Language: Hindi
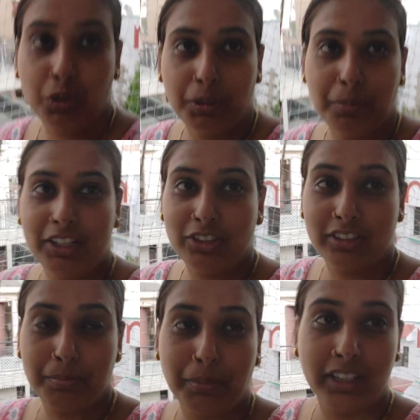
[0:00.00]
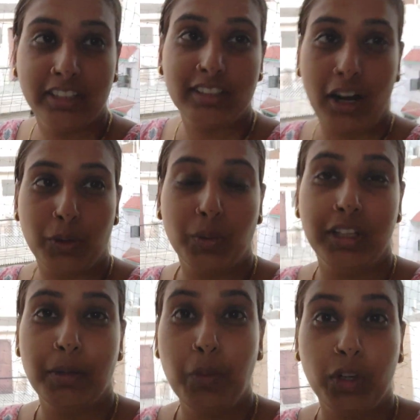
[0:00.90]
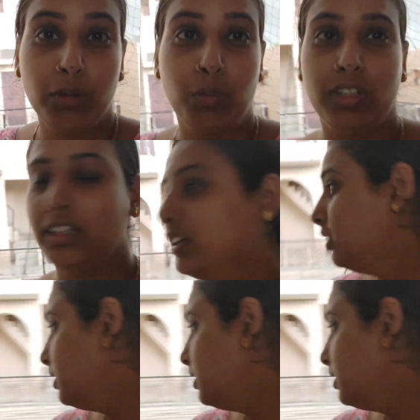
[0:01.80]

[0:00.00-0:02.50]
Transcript: मोटी बारिश पड़नी स्टार्ट हो गई है मोटी मोटी